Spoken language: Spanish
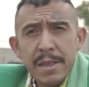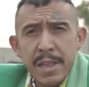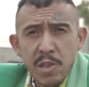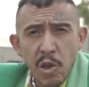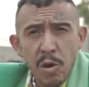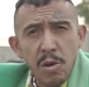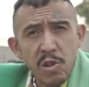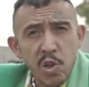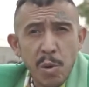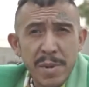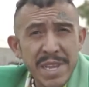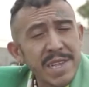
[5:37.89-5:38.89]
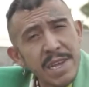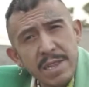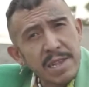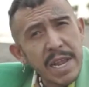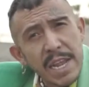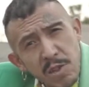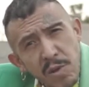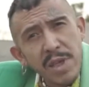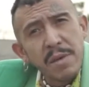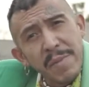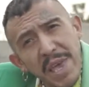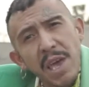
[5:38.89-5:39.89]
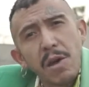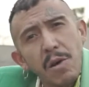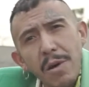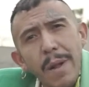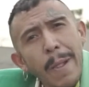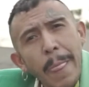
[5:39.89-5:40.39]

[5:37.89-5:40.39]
de todos los comerciantes de la Ciudad de México,